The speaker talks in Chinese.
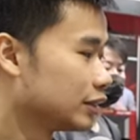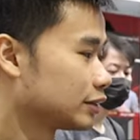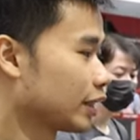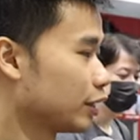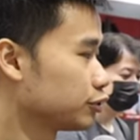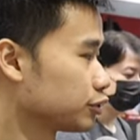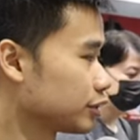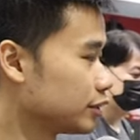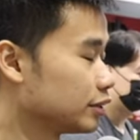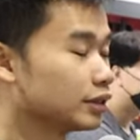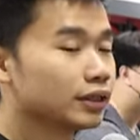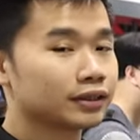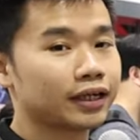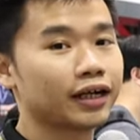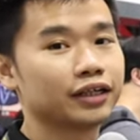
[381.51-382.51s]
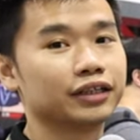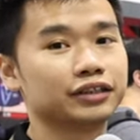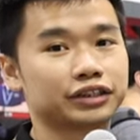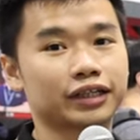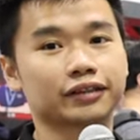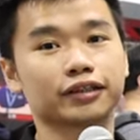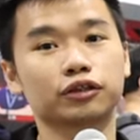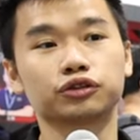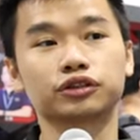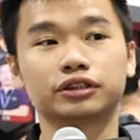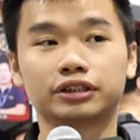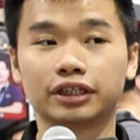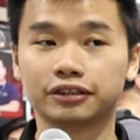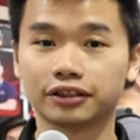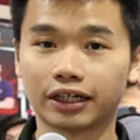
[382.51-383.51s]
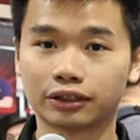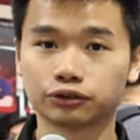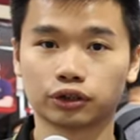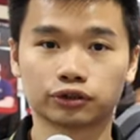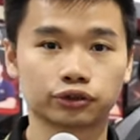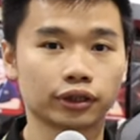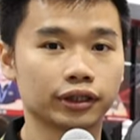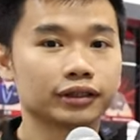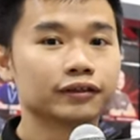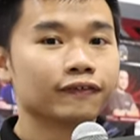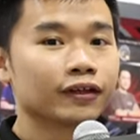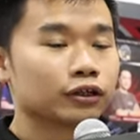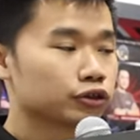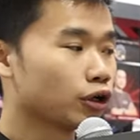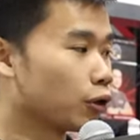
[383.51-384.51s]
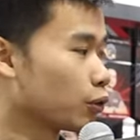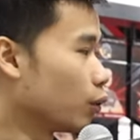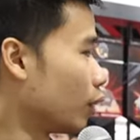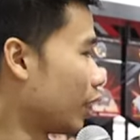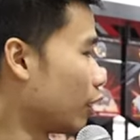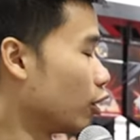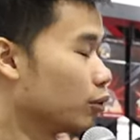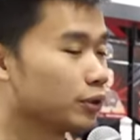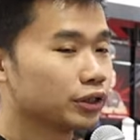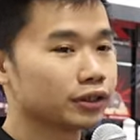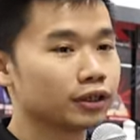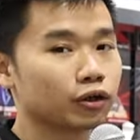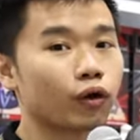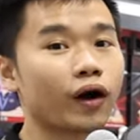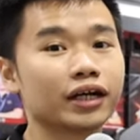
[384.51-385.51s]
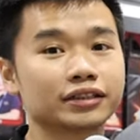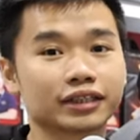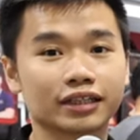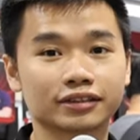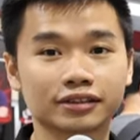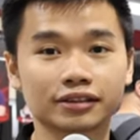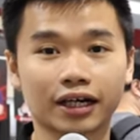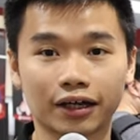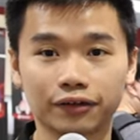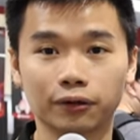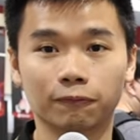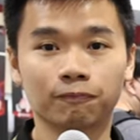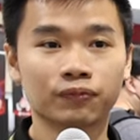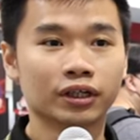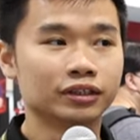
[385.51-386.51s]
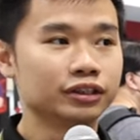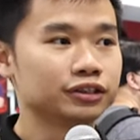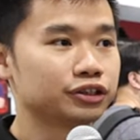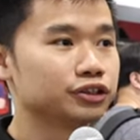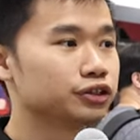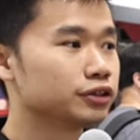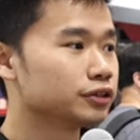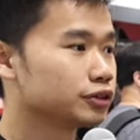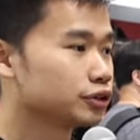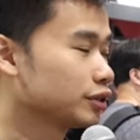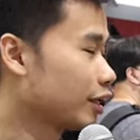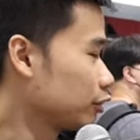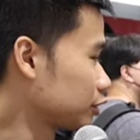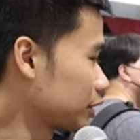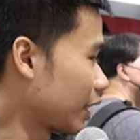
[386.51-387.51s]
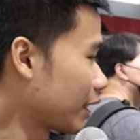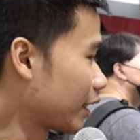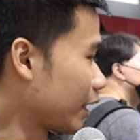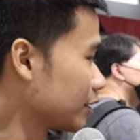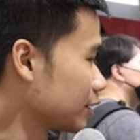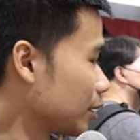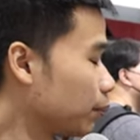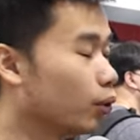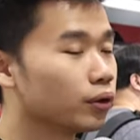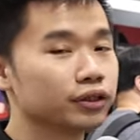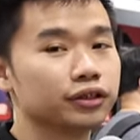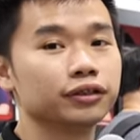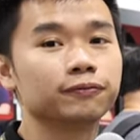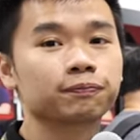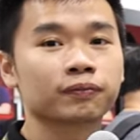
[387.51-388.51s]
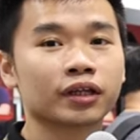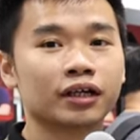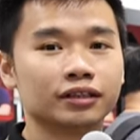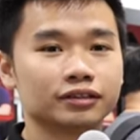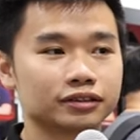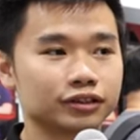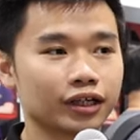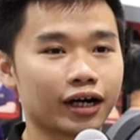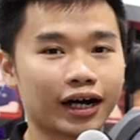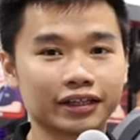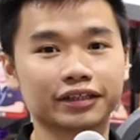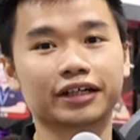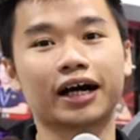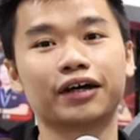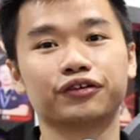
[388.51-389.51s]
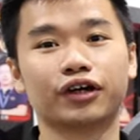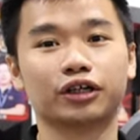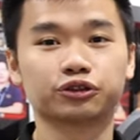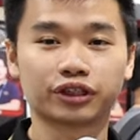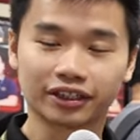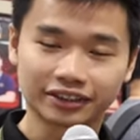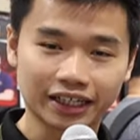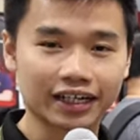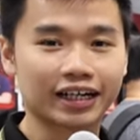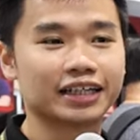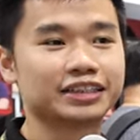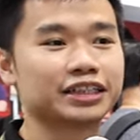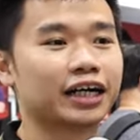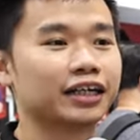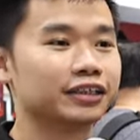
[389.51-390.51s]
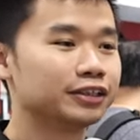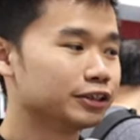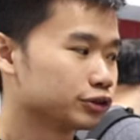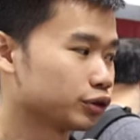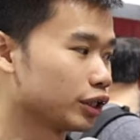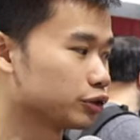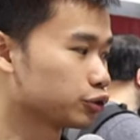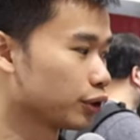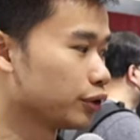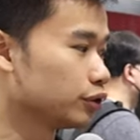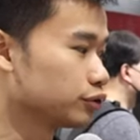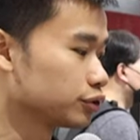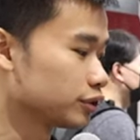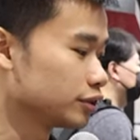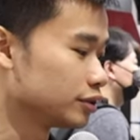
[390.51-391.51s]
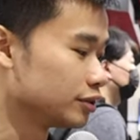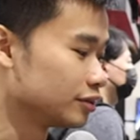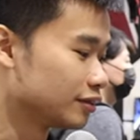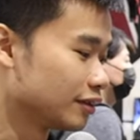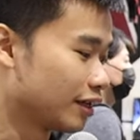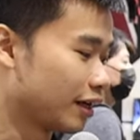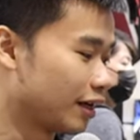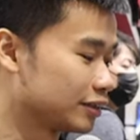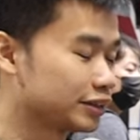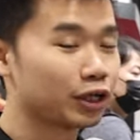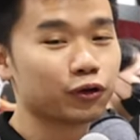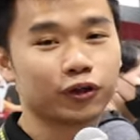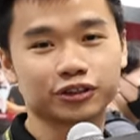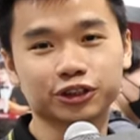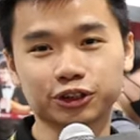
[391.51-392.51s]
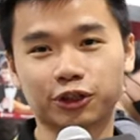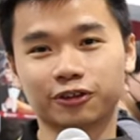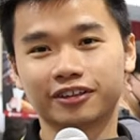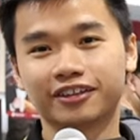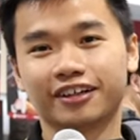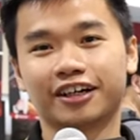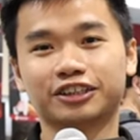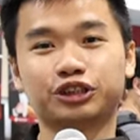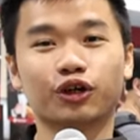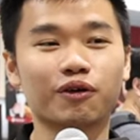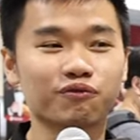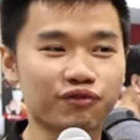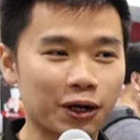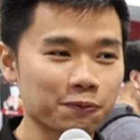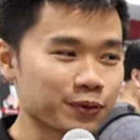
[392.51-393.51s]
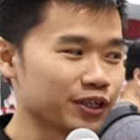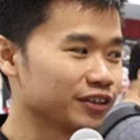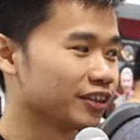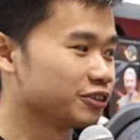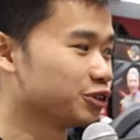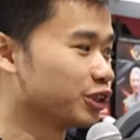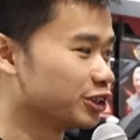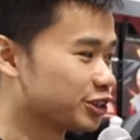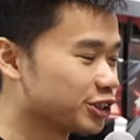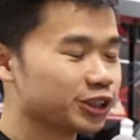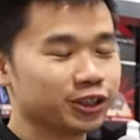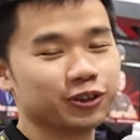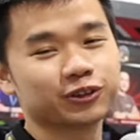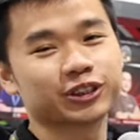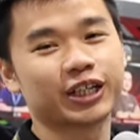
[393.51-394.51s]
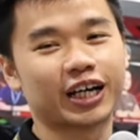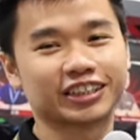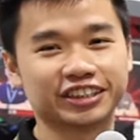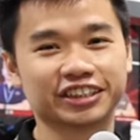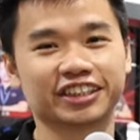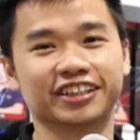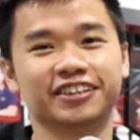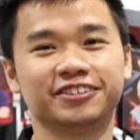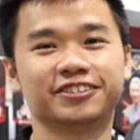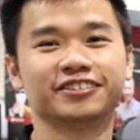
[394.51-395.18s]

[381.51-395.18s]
再就是它也很强调就是简易安装，所以透过它后面的快拆式按钮，你其实只要拆开这个玻璃，只要按一个按钮，它就可以拆开下来。所以对于就是啊像我这种喜欢方便的，就很适合用这台机壳。